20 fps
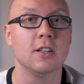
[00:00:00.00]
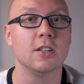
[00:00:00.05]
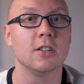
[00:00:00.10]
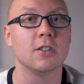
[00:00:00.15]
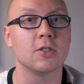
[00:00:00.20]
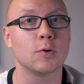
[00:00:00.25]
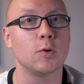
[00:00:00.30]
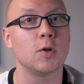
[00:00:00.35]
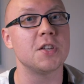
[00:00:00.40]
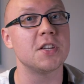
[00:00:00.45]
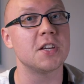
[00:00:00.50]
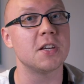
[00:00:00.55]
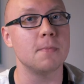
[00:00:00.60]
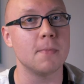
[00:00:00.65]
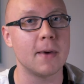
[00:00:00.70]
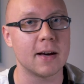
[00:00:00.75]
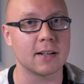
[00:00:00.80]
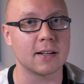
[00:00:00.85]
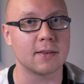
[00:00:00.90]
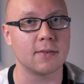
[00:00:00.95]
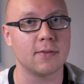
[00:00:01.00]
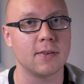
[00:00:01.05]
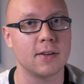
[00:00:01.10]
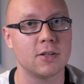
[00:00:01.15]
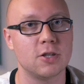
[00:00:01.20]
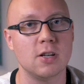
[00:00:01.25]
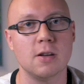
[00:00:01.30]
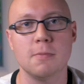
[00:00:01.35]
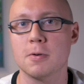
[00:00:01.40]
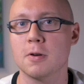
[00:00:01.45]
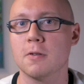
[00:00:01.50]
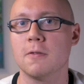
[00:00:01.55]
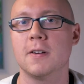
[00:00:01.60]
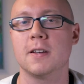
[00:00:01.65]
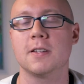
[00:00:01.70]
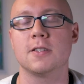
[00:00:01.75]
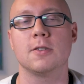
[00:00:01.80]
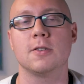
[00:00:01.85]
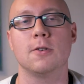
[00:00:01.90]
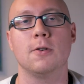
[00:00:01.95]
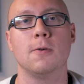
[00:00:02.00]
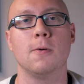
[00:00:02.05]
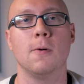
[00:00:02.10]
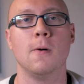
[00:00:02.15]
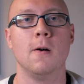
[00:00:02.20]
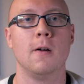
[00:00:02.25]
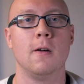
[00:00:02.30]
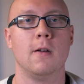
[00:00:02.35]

to są linki martwe, czyli prowadzą